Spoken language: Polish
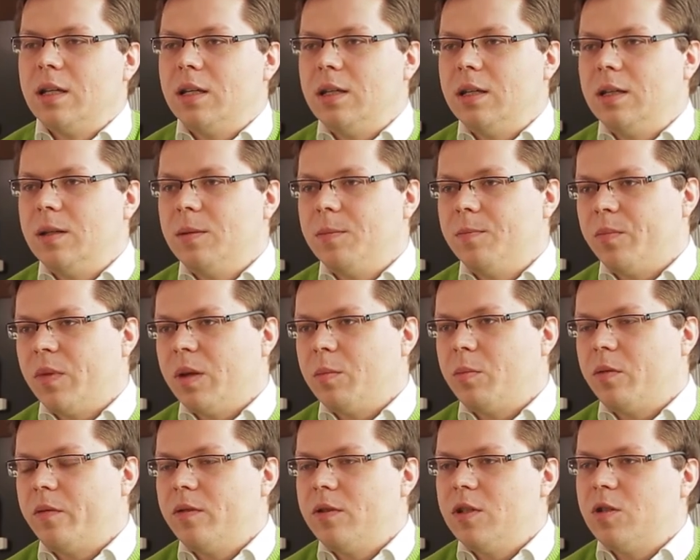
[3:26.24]
i no,
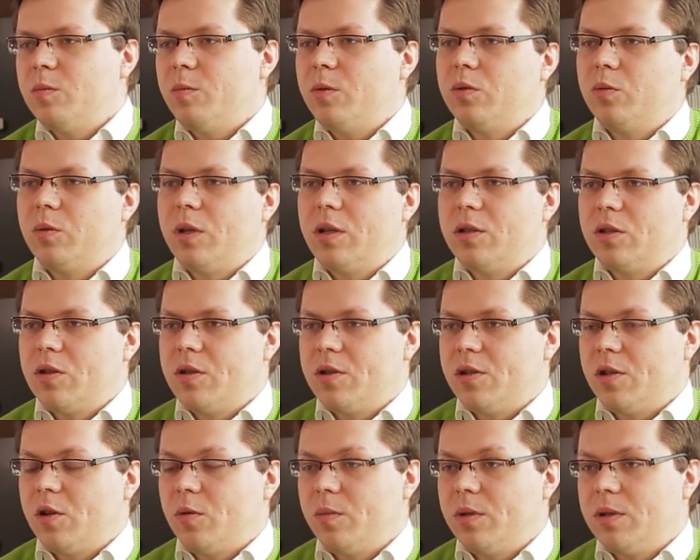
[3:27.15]
powinniśmy tutaj coś
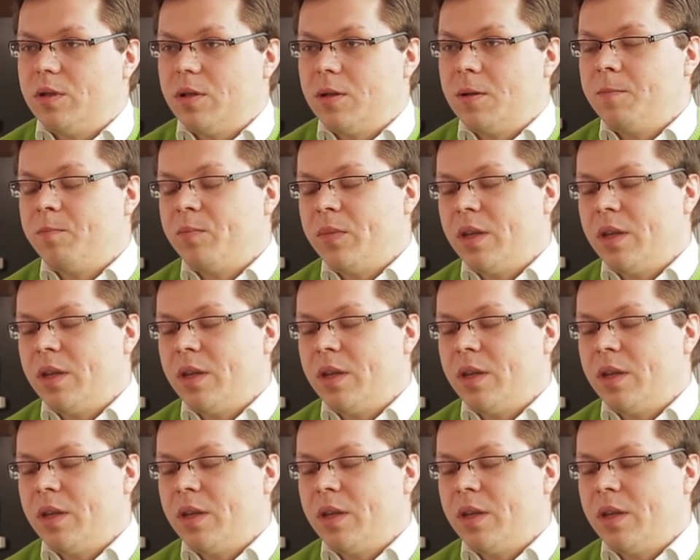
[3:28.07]
zrobić.